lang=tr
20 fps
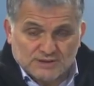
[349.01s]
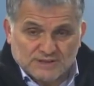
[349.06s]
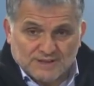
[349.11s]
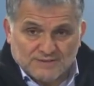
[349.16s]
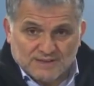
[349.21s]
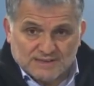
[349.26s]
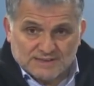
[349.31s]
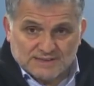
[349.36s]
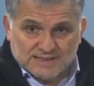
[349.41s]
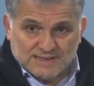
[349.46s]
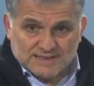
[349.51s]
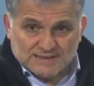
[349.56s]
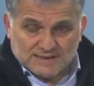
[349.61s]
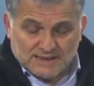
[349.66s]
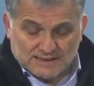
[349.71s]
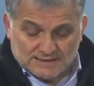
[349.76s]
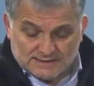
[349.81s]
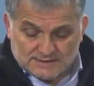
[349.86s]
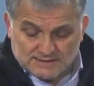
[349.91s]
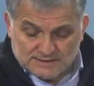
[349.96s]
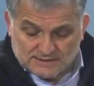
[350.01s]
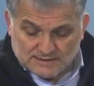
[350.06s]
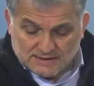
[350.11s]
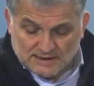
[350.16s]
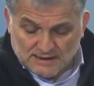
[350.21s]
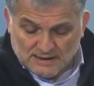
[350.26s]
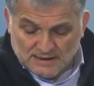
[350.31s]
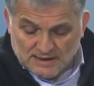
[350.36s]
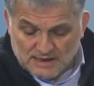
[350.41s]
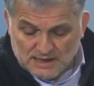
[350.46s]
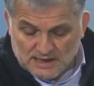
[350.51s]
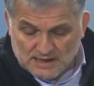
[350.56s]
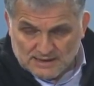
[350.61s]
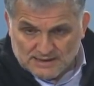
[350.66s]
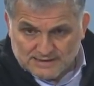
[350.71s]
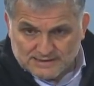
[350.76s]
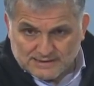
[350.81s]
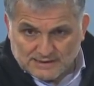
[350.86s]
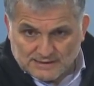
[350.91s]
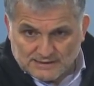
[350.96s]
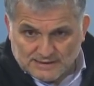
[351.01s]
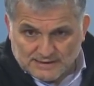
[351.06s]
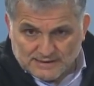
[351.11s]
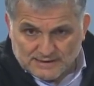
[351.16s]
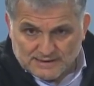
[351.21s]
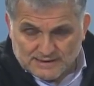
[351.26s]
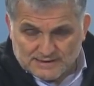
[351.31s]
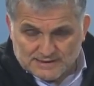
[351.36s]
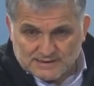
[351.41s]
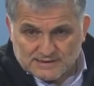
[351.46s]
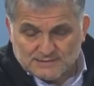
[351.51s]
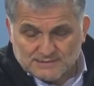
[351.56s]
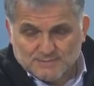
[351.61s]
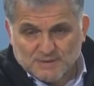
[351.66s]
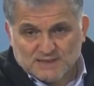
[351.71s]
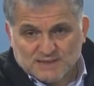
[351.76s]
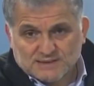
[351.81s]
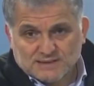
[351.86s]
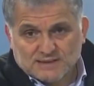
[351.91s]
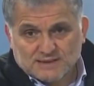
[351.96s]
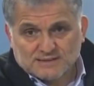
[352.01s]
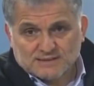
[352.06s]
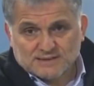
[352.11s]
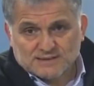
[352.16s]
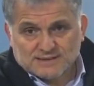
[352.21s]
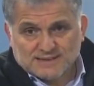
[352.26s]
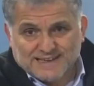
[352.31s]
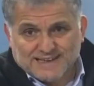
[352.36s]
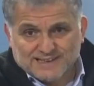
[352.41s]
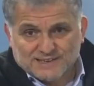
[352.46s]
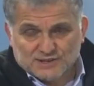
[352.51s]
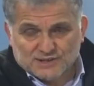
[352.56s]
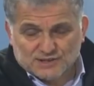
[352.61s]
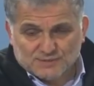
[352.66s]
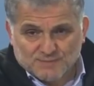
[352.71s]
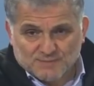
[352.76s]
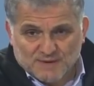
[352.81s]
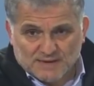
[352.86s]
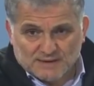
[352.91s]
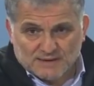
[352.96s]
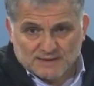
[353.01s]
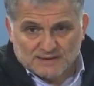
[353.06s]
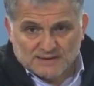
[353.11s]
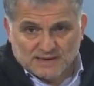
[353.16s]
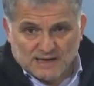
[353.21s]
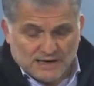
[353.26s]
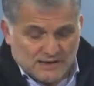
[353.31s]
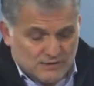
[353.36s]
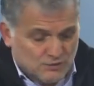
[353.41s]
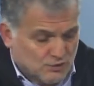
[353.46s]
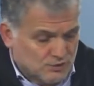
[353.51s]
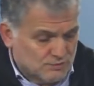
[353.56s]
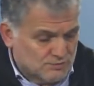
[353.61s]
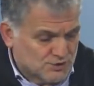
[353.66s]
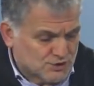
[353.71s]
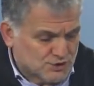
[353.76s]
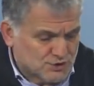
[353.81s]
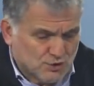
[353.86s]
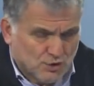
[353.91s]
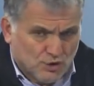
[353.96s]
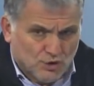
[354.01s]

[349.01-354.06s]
Savaş Genç aslında kıtalar arasının başlattığı tartışmaya da dahil olmuştu.